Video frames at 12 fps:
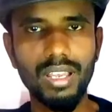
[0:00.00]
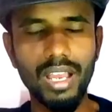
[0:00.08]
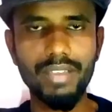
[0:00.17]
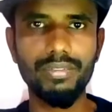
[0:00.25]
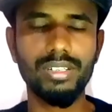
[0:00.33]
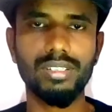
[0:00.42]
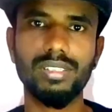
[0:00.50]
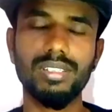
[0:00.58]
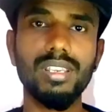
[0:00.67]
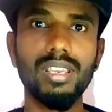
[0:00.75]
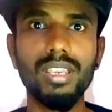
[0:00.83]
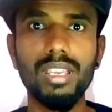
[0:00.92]
ஹாய் ஃப்ரெண்ட்ஸ்
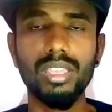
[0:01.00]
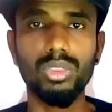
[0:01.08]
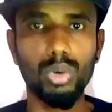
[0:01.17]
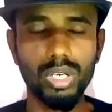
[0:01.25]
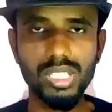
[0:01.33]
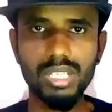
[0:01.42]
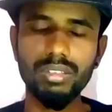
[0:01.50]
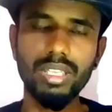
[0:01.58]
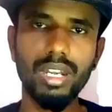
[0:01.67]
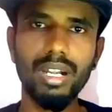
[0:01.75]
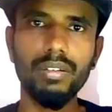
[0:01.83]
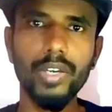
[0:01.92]
தொடர்ச்சியாக வந்து
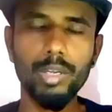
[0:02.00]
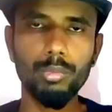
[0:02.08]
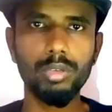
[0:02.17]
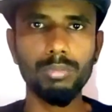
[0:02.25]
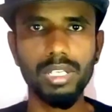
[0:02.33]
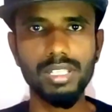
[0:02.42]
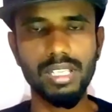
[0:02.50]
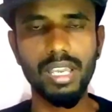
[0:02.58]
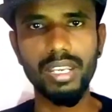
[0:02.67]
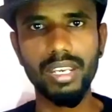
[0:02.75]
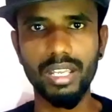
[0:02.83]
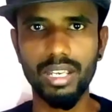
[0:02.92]
என்னால் வீடியோ போட முடியல
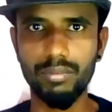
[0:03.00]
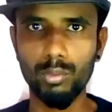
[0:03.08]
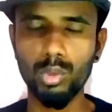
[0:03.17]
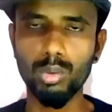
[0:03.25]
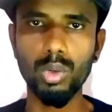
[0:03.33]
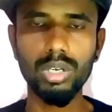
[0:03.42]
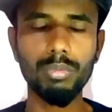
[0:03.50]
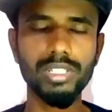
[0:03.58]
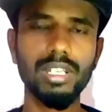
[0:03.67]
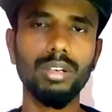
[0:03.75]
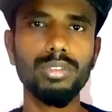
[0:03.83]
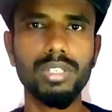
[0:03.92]
சாரி ஏன்னா ஒர்க்
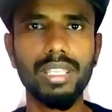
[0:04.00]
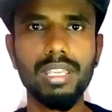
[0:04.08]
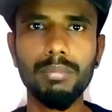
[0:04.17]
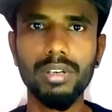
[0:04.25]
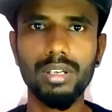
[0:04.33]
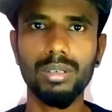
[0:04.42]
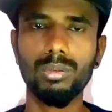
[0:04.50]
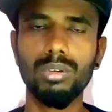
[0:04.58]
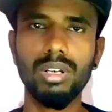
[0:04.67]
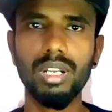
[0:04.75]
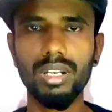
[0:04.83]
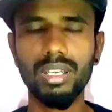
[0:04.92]
பீஸில் கொஞ்சம் அதிகமாக
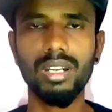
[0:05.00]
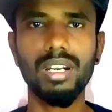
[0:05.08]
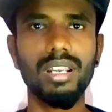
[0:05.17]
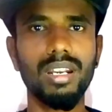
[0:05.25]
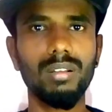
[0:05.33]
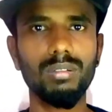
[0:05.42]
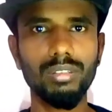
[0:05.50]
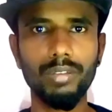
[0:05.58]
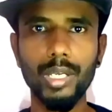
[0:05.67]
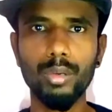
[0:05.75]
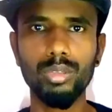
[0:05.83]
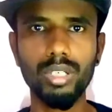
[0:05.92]
ஒர்க்கில் இருக்கிறனால என்னால் வந்து
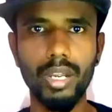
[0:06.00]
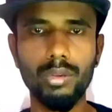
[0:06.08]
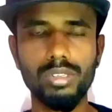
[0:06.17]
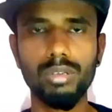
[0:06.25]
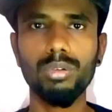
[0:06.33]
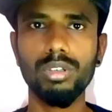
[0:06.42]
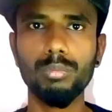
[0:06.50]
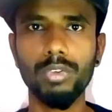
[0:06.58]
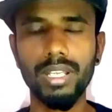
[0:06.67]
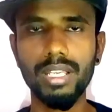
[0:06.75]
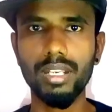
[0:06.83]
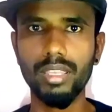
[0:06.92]
வீடியோ வந்து கன்வியூஸாக கொடுக்க
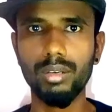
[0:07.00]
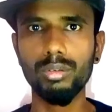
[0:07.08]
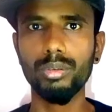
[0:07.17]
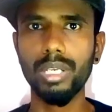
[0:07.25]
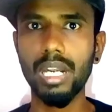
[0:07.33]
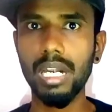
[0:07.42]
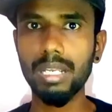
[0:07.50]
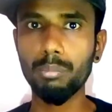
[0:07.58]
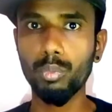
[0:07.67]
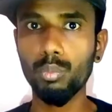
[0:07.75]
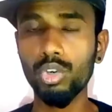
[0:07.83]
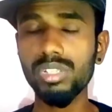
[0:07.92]
முடியல இருந்தாலும் என்னால்
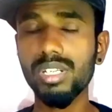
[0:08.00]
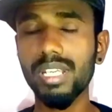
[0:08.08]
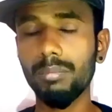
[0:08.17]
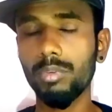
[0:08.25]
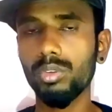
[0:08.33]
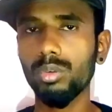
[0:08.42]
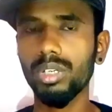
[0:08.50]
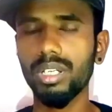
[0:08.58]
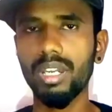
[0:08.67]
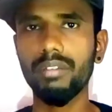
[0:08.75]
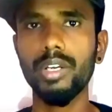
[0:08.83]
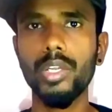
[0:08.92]
முடிஞ்ச டைமில் வந்து
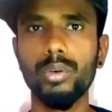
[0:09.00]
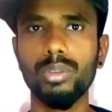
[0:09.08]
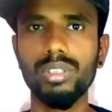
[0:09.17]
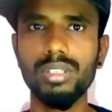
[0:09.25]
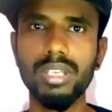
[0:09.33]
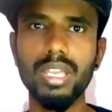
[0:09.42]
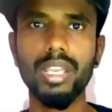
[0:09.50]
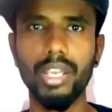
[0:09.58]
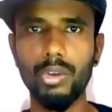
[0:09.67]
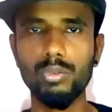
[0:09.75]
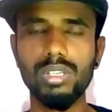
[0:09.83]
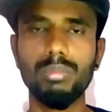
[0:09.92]
உங்களுக்காக வீடியோ வந்து
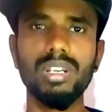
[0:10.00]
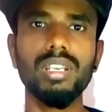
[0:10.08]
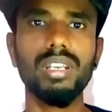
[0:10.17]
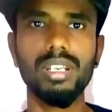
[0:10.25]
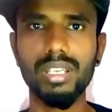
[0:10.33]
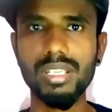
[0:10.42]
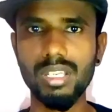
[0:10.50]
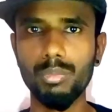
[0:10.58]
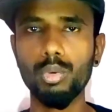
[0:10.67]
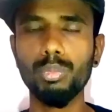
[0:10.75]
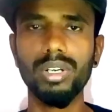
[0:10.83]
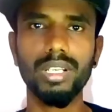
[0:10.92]
கன்வியூஸாக பண்ணிகிட்டு இருக்கேன்
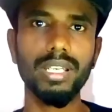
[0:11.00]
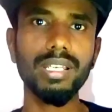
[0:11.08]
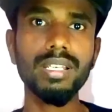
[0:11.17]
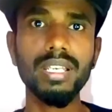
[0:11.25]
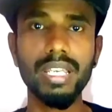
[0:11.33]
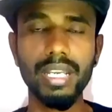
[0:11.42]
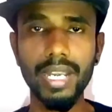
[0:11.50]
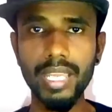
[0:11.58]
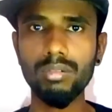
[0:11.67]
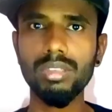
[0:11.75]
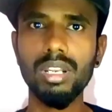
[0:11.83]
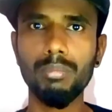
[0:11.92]
சப்போர்ட் பண்ணுங்கள்
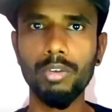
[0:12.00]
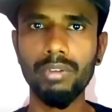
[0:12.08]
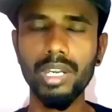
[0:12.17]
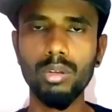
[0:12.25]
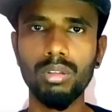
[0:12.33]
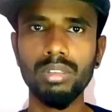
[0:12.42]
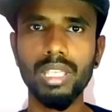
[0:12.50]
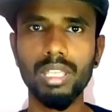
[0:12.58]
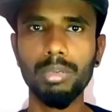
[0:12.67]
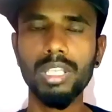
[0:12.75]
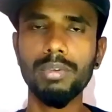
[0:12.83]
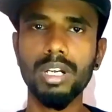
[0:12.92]
இன்றைக்கி வந்து நம்ம வீடியோவில் வந்து எதை
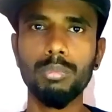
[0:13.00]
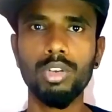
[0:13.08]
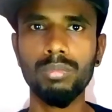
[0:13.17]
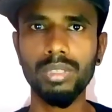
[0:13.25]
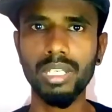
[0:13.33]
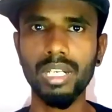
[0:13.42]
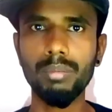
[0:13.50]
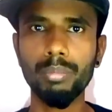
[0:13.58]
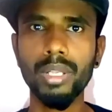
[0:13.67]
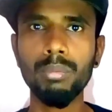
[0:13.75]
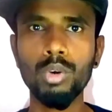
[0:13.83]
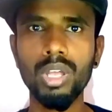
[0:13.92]
பற்றி பார்க்க போகிறோம் பார்த்தீங்கன்னா
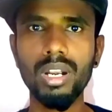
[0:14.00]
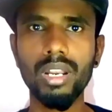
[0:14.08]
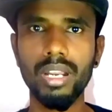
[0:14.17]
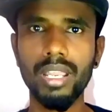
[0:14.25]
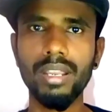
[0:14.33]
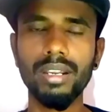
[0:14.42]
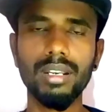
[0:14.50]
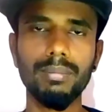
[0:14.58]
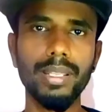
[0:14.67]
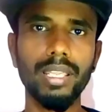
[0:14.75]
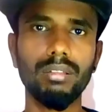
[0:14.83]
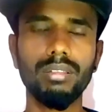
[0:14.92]
பெர்முடா ட்ரையாங்கிள்
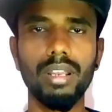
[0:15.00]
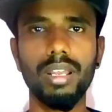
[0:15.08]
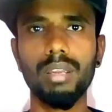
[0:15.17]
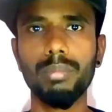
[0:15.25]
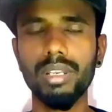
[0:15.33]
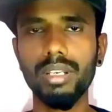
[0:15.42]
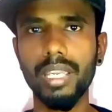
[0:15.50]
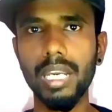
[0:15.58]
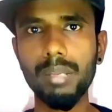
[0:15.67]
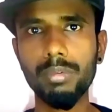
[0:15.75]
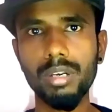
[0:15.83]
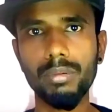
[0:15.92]
அப்படிங்கிறது வந்து நிறைய பேர்
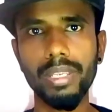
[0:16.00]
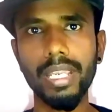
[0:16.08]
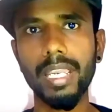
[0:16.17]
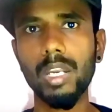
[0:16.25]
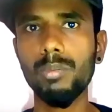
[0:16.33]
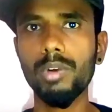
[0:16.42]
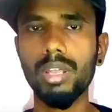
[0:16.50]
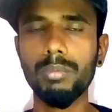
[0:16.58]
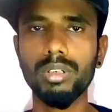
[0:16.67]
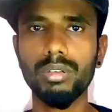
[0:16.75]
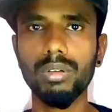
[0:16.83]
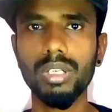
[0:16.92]
கேள்விப்பட்டிருக்கீங்க கேள்விப்படாமல்
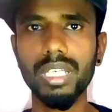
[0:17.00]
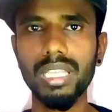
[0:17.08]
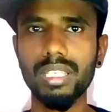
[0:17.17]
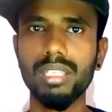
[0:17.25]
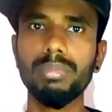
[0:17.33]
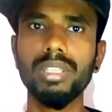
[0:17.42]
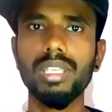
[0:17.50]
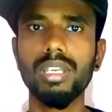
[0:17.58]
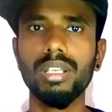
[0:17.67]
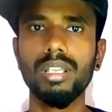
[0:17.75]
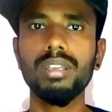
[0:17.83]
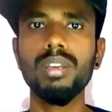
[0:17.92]
இருக்கவங்களுக்கு இந்த இதை
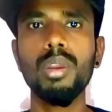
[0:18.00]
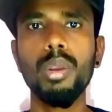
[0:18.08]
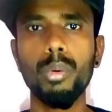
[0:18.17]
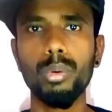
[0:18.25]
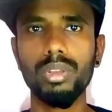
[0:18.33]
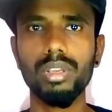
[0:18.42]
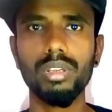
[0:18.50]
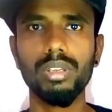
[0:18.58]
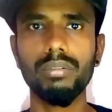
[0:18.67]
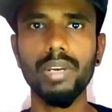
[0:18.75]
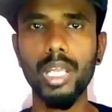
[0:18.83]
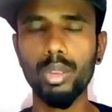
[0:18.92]
பற்றியான ஒரு
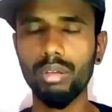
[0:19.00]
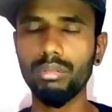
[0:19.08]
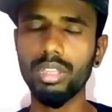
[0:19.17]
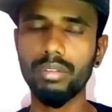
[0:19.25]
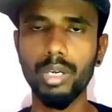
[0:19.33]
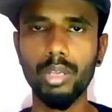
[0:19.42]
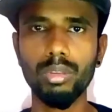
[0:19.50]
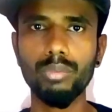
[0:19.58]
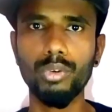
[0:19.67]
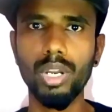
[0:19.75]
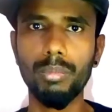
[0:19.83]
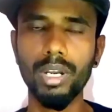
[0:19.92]
வீடியோ தான் இந்த வீடியோ வந்து
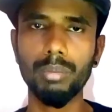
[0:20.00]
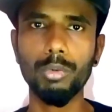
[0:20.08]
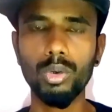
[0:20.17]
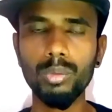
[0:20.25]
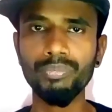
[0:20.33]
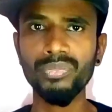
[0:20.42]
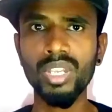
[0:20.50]
ஃபுல்லாக பார்க்க போகிறோம்